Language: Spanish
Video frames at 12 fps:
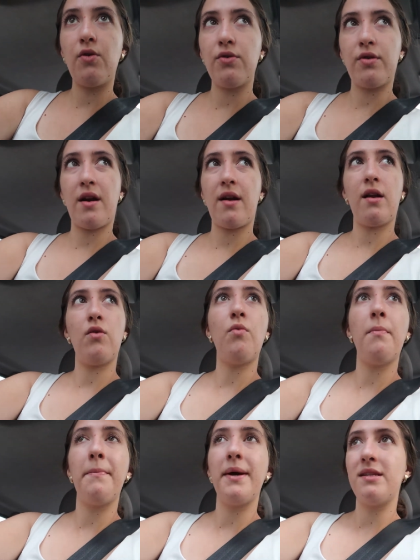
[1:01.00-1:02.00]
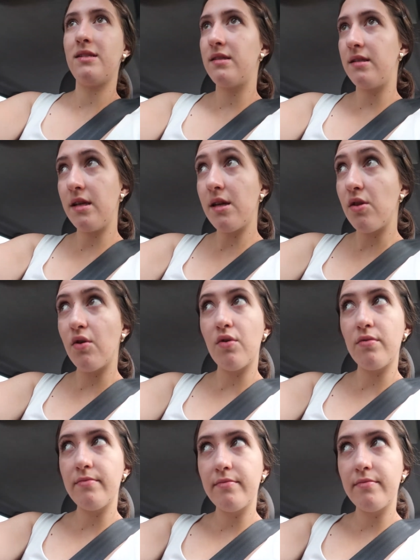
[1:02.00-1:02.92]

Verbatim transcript: encontrar algún vestido